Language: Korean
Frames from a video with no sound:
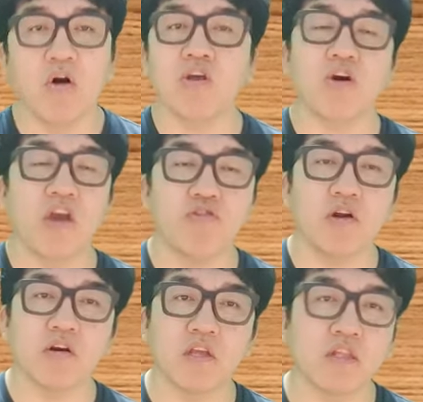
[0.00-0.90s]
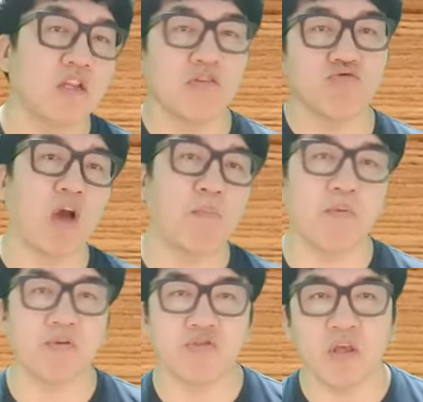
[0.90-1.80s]
이거 해주려고 그랬는데 니네들이 우리 안
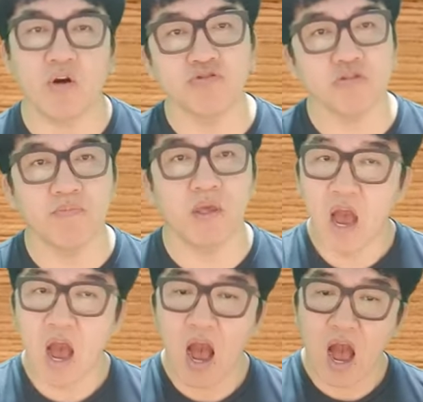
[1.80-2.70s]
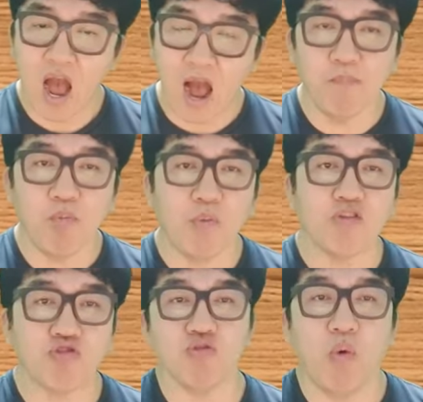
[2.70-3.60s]
뽑아줬네. 어쩔 수 없네. 안
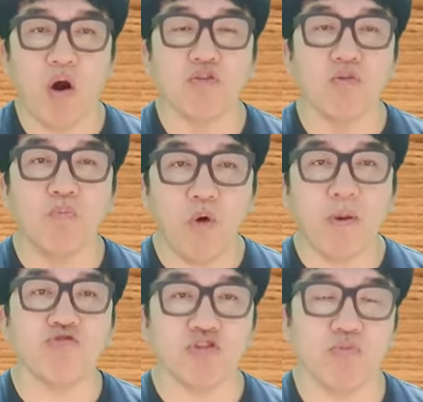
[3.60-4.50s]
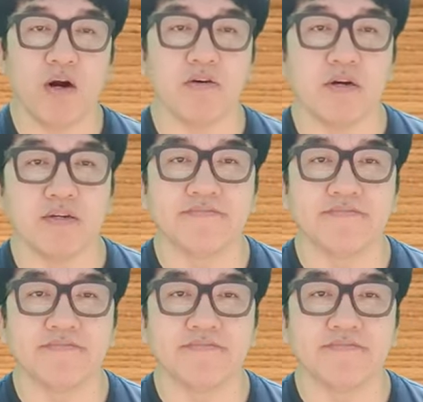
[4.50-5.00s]
뽑아주기도 뭐하고 뽑아주기도 뭐한 거예요.